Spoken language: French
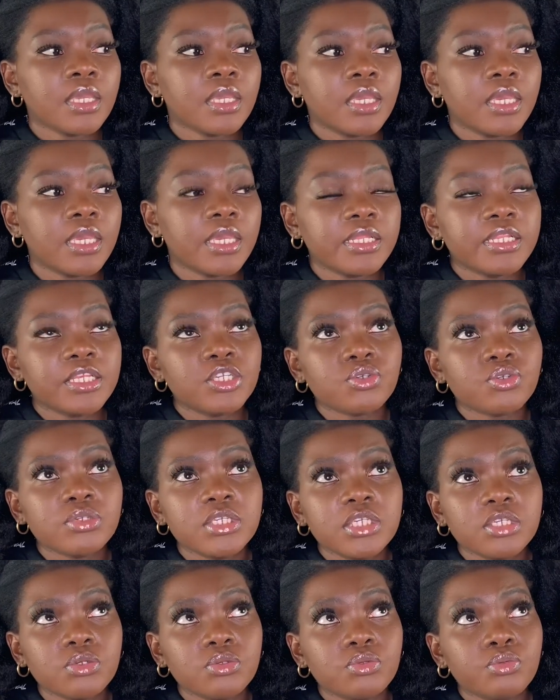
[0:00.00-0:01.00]
Et les gens
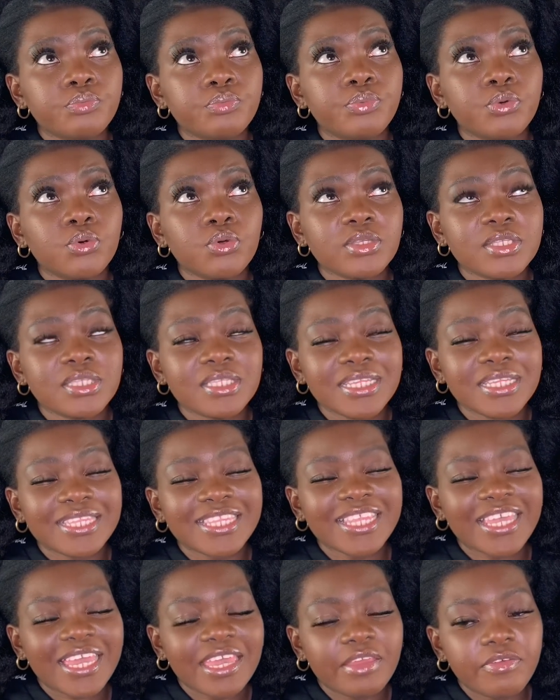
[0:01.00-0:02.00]
qui ont une porosité
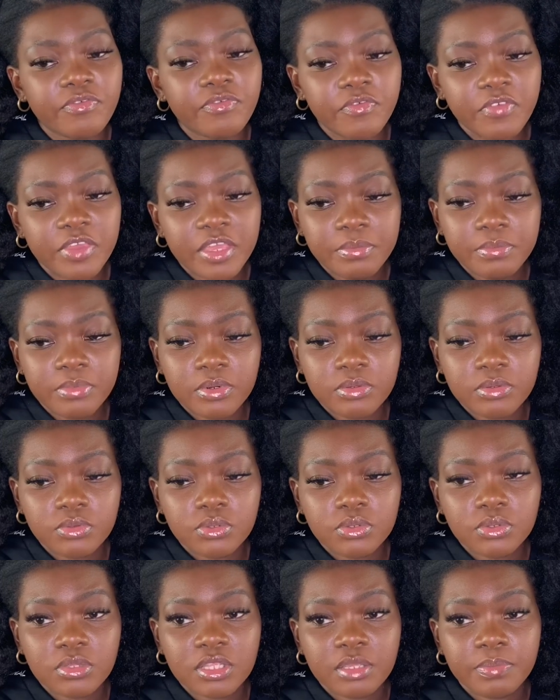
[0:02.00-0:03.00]
très faible, ce
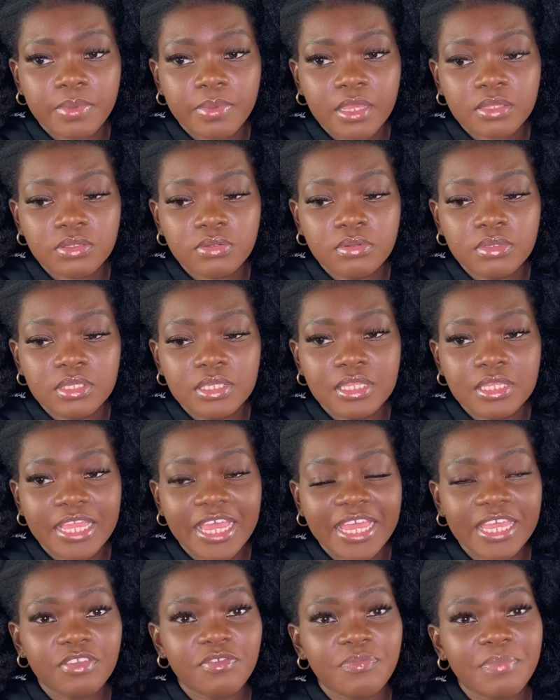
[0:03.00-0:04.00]
sont des personnes qui
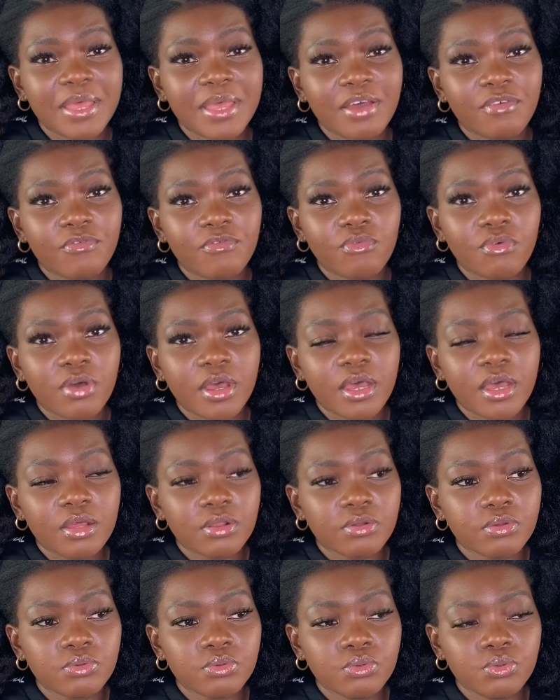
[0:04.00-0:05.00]
n'arrivent pas à voir
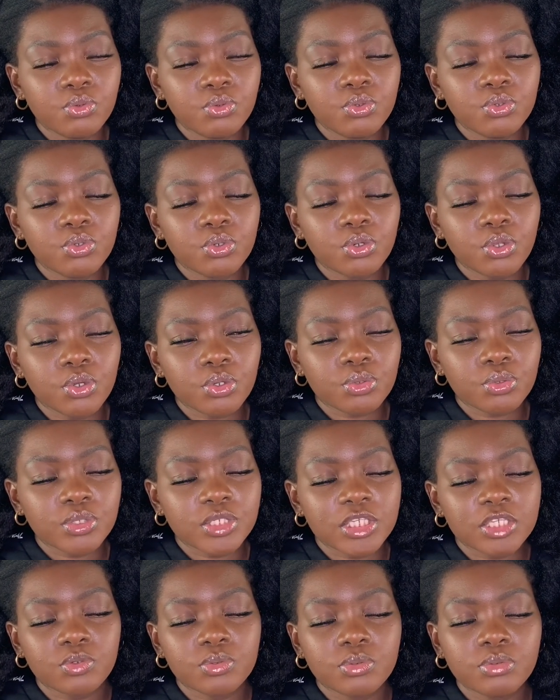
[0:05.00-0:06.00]
l'eau dans leurs
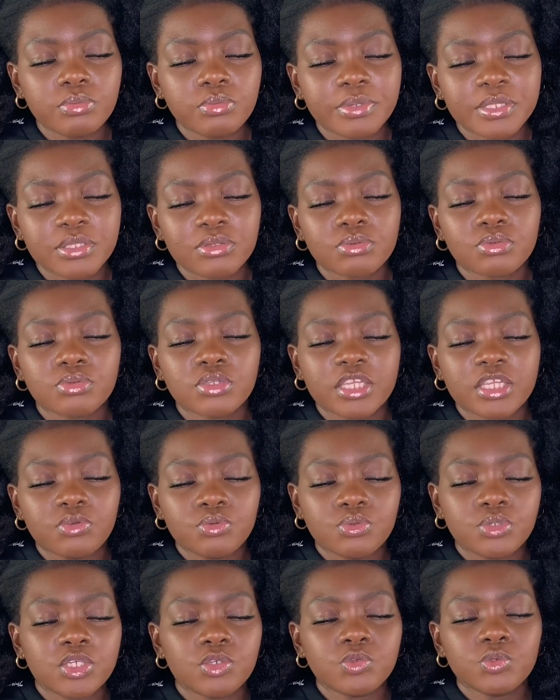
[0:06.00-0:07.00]
cuticules parce que les
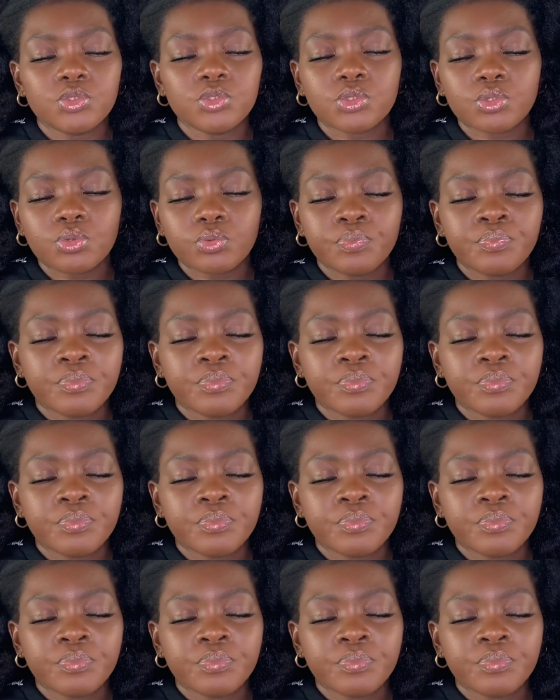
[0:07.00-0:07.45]
cuticules sont...